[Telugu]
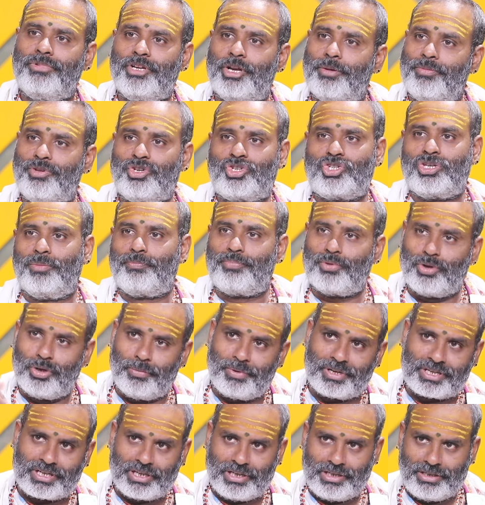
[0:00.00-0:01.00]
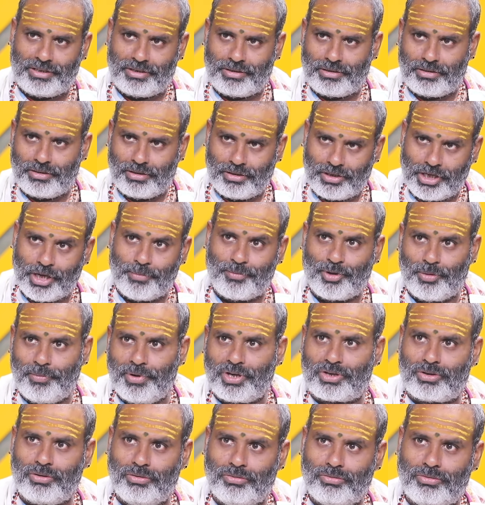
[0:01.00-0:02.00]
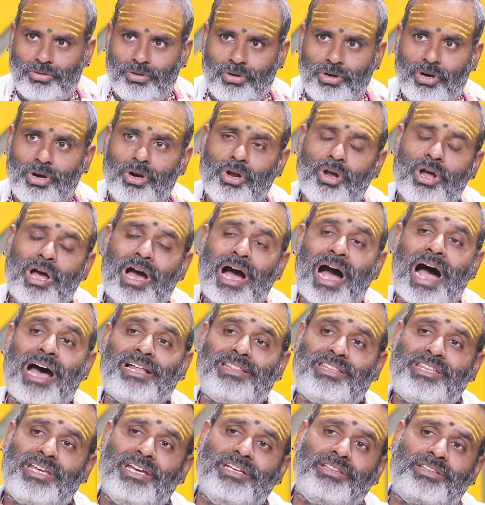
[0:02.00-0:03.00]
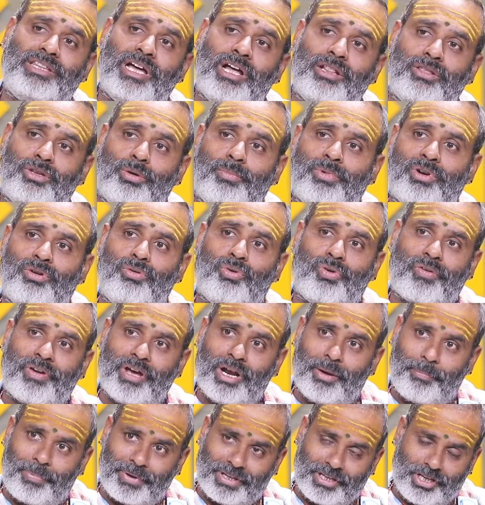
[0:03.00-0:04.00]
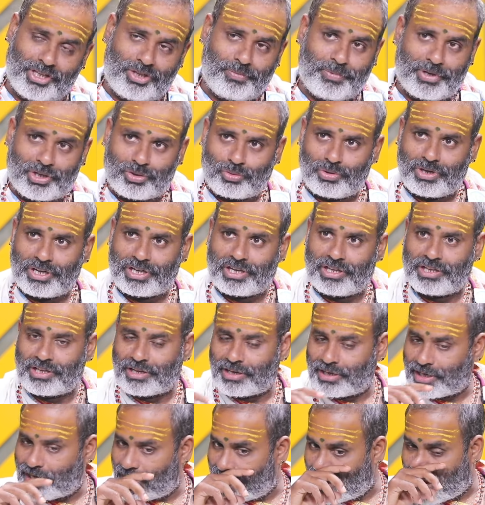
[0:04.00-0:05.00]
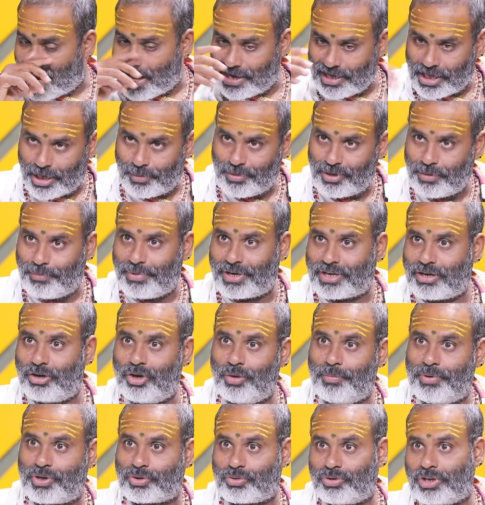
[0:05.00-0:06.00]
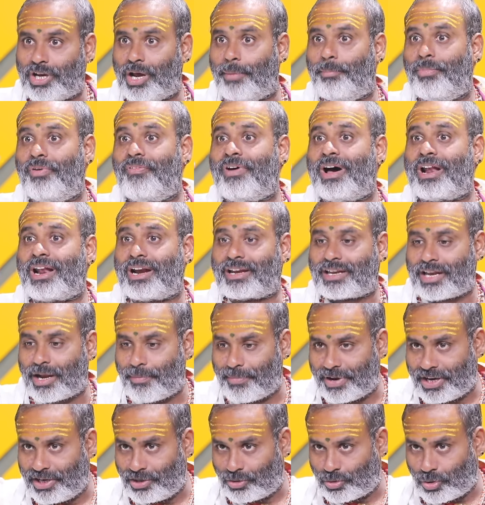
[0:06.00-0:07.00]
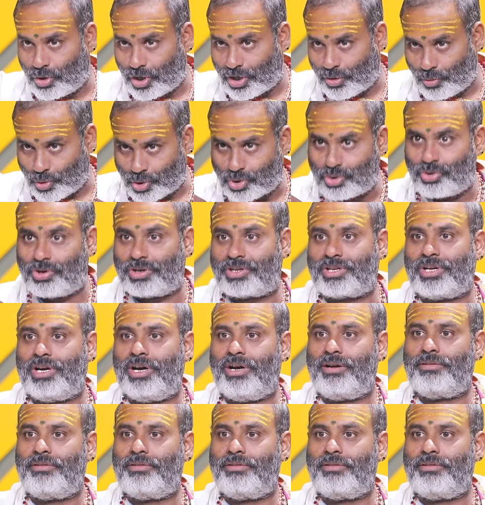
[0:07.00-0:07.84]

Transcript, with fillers: ఎనిమిది స్టెప్పుల్లో పెట్టాలి ఎనిమిది మెట్లు ఆ దిగంతాలతో మనం ఒకవేళ పది ఇది పెట్టుకున్నట్టు కనుక ఆ ఎనిమిది మెట్లలో పెట్టుకుంటే అమ్మవారు అట్లా మన ఇంట్లోకి వస్తున్నట్టుగా